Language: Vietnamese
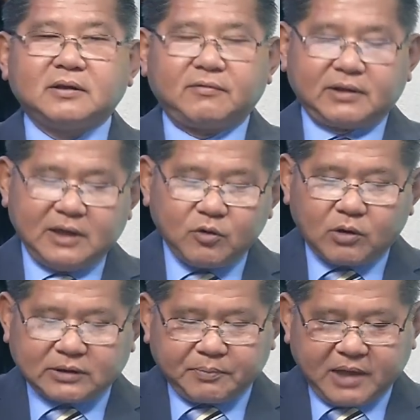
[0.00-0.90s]
Và những
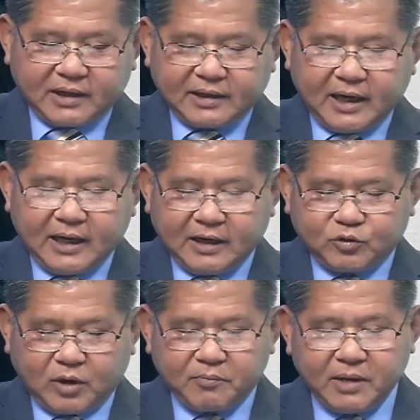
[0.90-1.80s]
cuộc tập trận này là
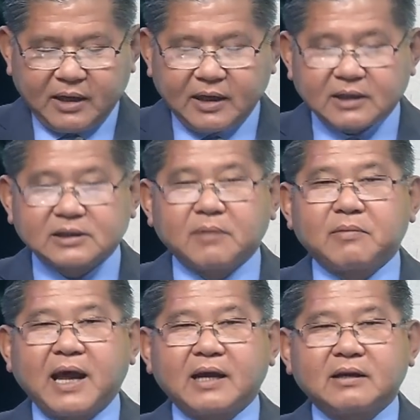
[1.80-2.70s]
chuẩn bị để xâm
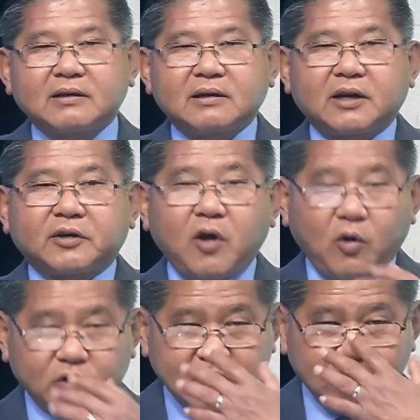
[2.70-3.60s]
lăng, lật
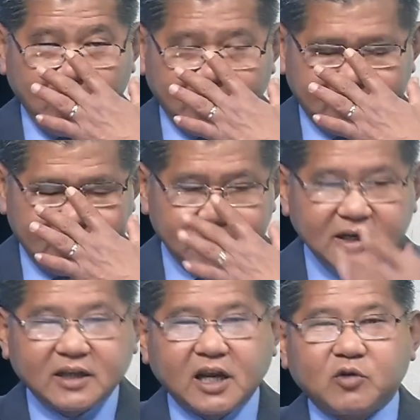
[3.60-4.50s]
đổ chính quyền,
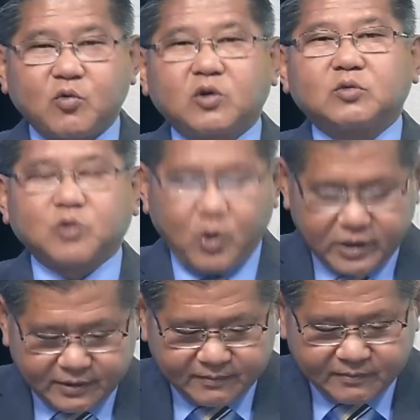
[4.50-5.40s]
nhân dân của chúng tôi.
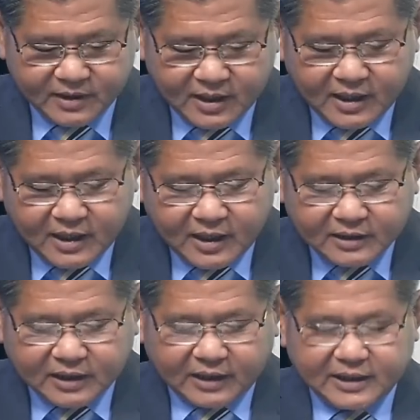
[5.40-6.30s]

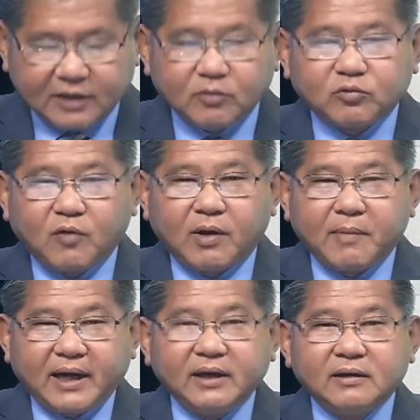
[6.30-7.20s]
Thành ra chúng tôi phải
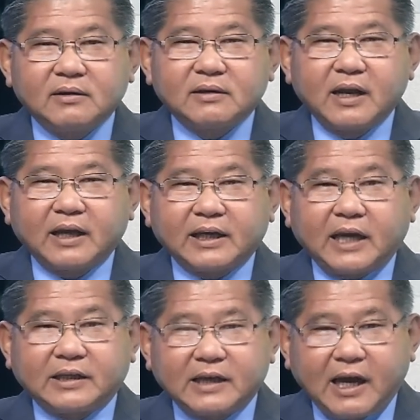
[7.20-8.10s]
bắn để
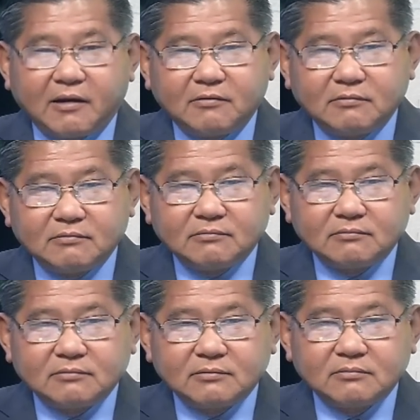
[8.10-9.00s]
cảnh cáo
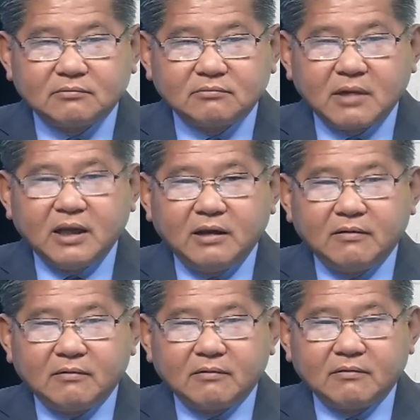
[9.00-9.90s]
Mỹ
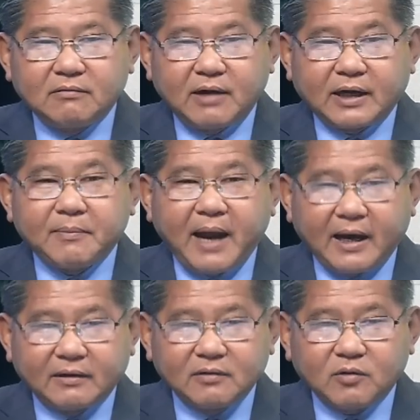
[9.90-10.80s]
và Nam
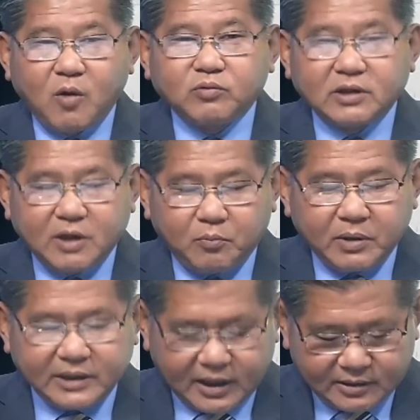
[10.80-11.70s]
Hàn cũng như đồng
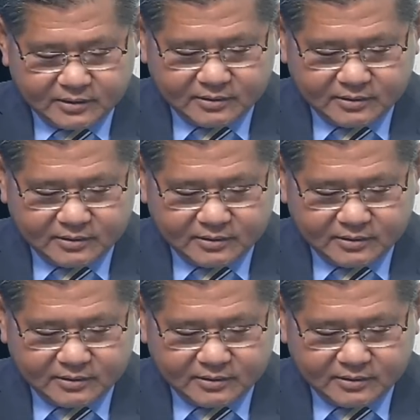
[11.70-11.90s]
minh Nhật.